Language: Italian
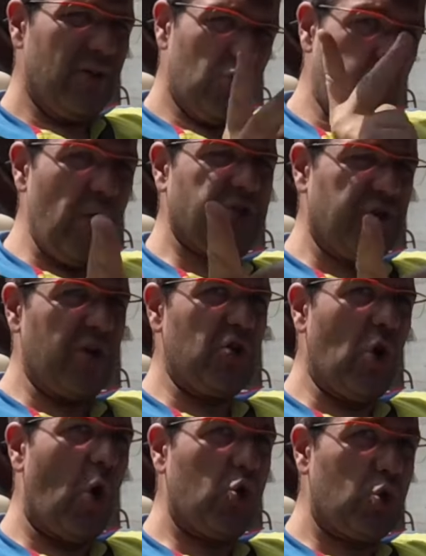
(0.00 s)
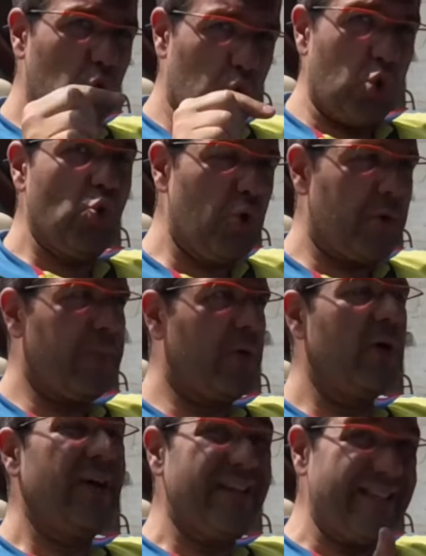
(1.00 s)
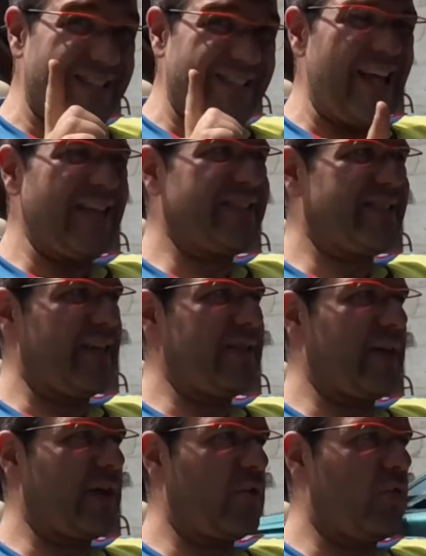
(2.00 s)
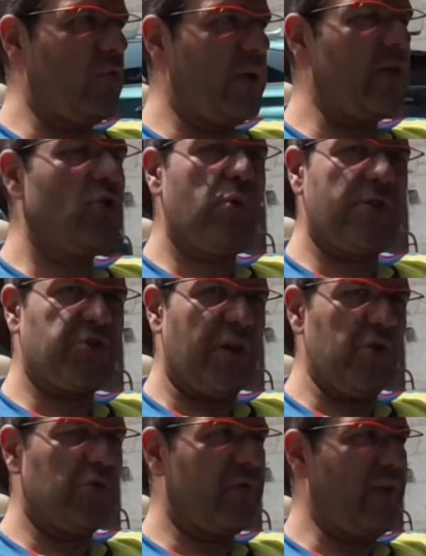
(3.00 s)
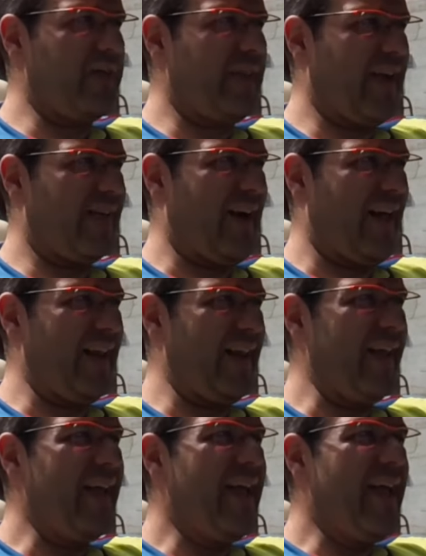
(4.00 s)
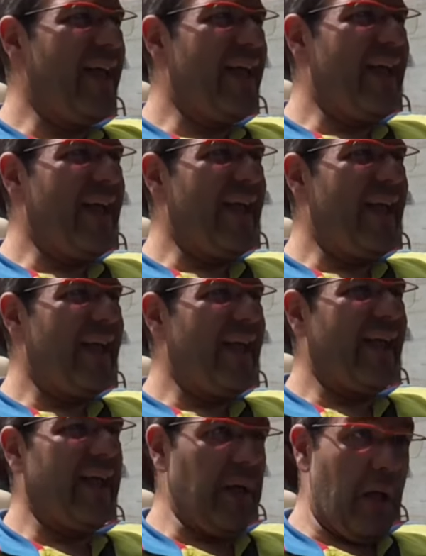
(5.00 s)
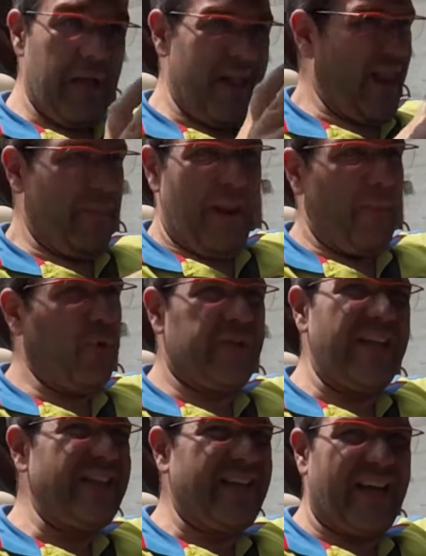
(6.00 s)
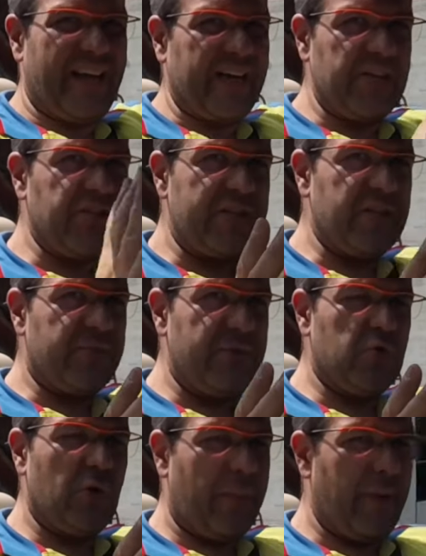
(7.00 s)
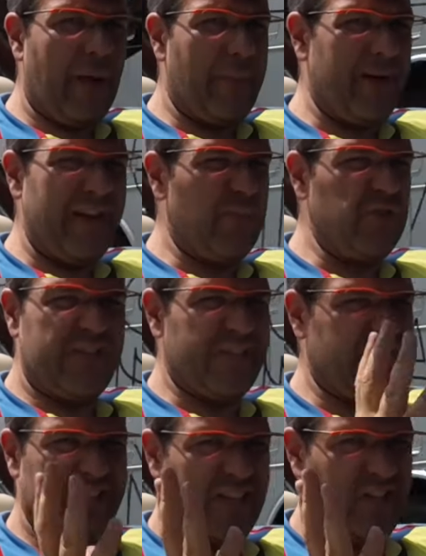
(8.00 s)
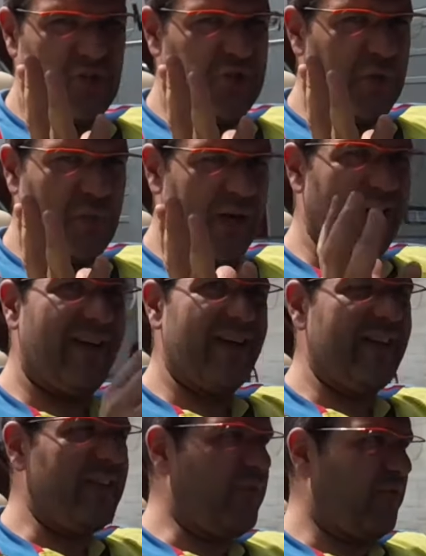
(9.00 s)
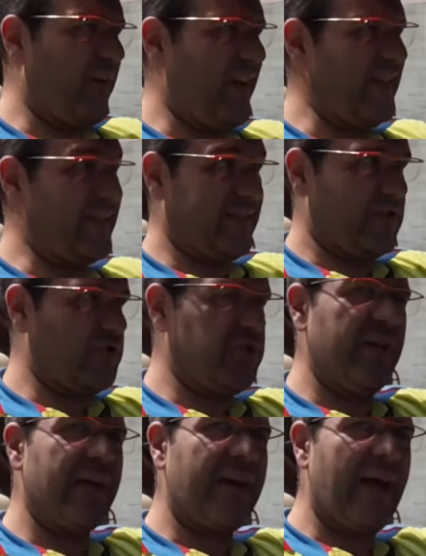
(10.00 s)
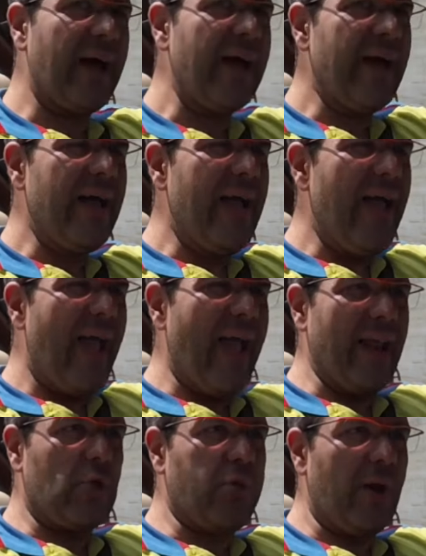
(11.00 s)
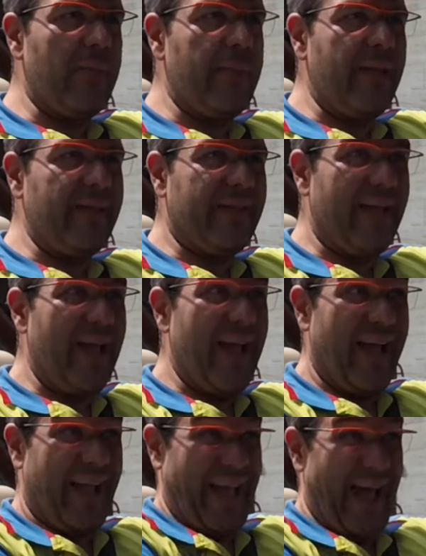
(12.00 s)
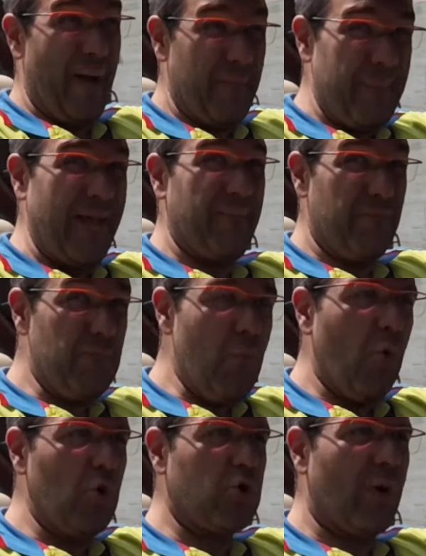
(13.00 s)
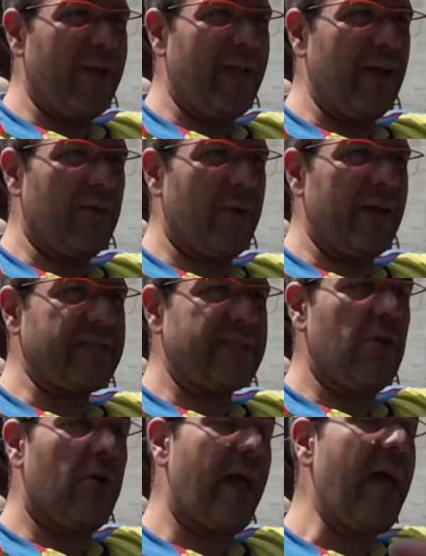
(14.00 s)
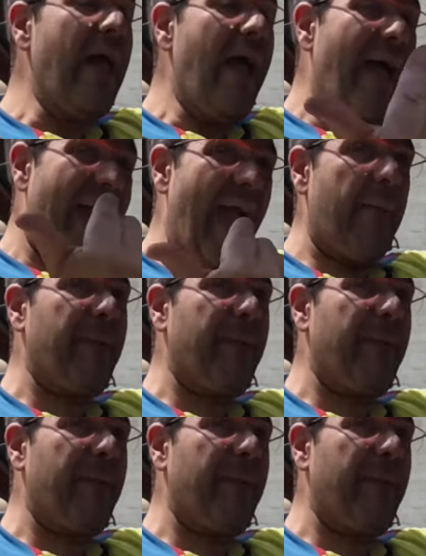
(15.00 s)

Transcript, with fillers: 208 turbo senza intercooler, 220 cavalli. La, la potenza cresce a dismisura perché parliamo di 65 cavalli di differenza circa e naturalmente cambia molto anche l'erogazione è